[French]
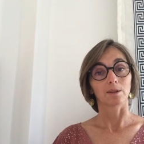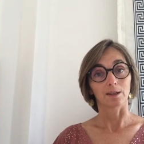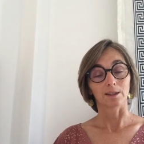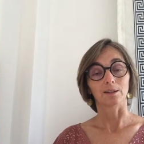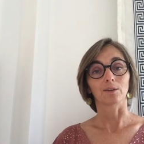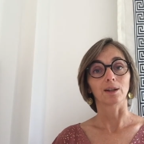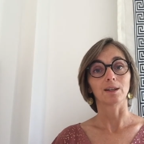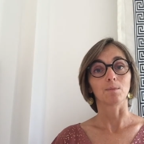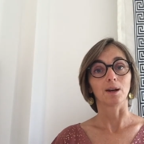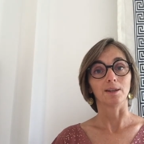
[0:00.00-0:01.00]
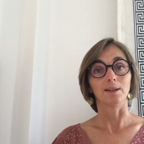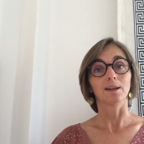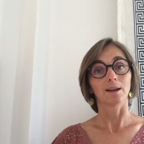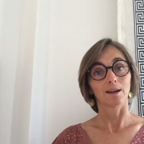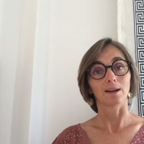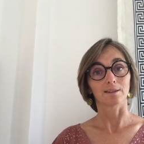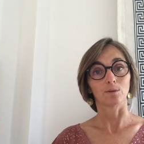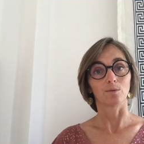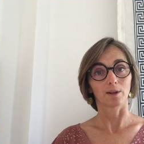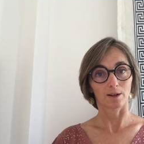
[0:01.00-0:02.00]
et qu'il entraîne des maladies, là ça
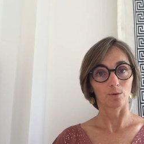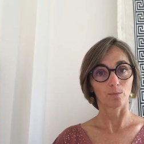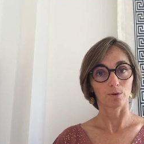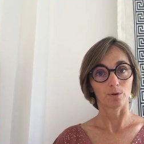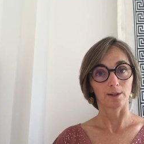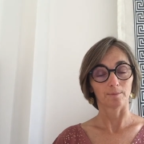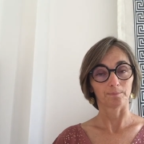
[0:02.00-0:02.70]
devient un cadeau empoisonné.